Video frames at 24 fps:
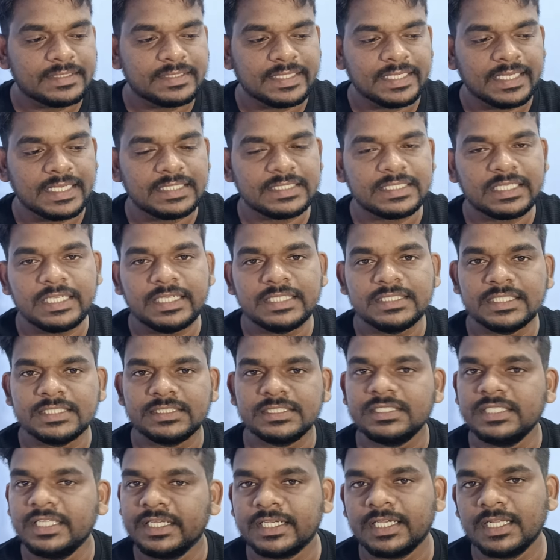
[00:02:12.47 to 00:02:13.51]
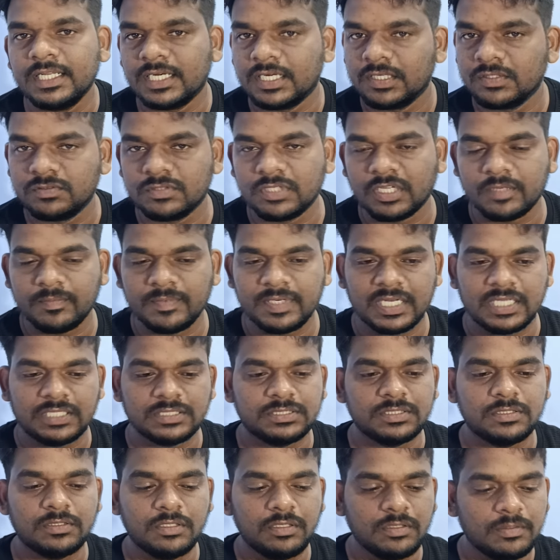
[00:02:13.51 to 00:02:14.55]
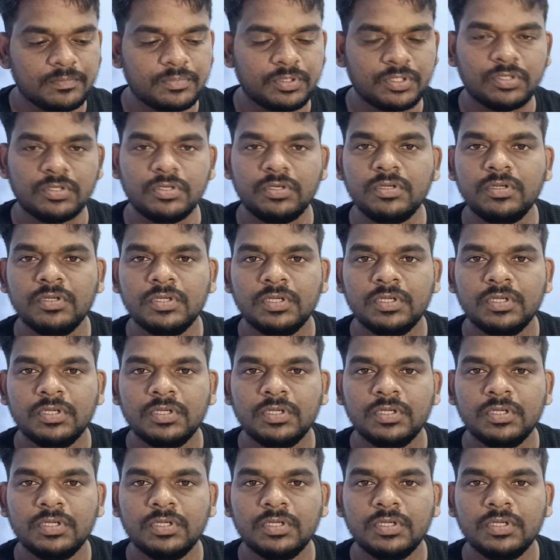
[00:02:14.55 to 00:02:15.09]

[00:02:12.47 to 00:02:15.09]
తేజ ఏం చేసి నిఖిల్ని అడుగుతున్నాను అనమాట సో బ్రో